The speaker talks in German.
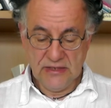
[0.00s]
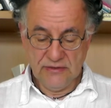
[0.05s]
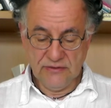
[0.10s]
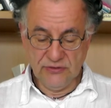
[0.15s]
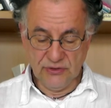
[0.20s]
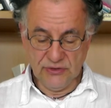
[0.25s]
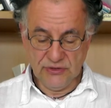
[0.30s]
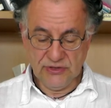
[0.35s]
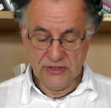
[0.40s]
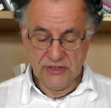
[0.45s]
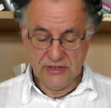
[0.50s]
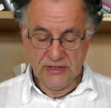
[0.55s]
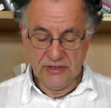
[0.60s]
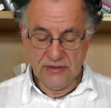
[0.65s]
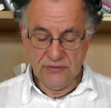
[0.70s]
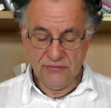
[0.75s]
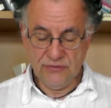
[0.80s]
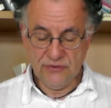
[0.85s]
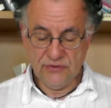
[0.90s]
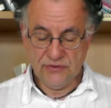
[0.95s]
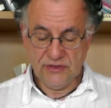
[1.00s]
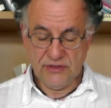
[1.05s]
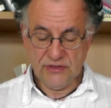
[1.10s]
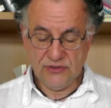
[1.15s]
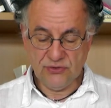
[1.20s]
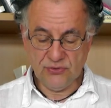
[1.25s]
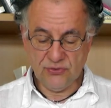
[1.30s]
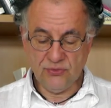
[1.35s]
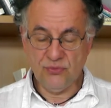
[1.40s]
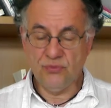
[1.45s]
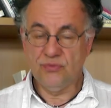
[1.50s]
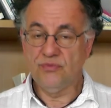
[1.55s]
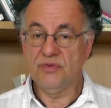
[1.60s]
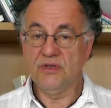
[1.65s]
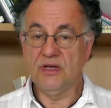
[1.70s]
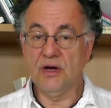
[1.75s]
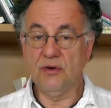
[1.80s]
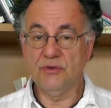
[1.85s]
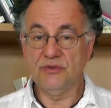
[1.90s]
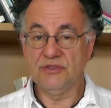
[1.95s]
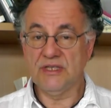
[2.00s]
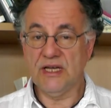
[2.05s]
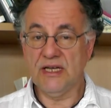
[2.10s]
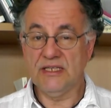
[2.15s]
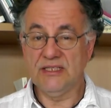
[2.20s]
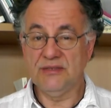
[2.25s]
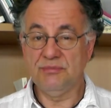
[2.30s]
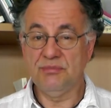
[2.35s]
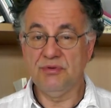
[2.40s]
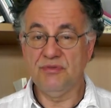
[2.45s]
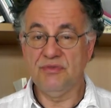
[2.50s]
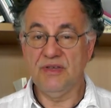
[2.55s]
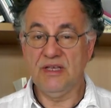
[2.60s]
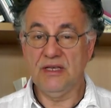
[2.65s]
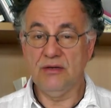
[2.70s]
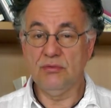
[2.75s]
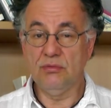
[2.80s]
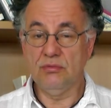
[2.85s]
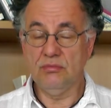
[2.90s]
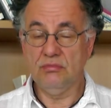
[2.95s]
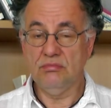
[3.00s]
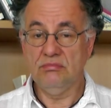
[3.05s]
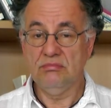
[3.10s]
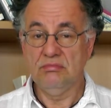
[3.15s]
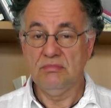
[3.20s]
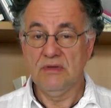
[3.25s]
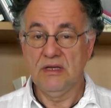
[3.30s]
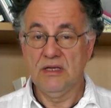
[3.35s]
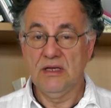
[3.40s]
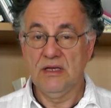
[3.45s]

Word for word: solche Dinge für sich zu tun wie ausreichend Bewegung,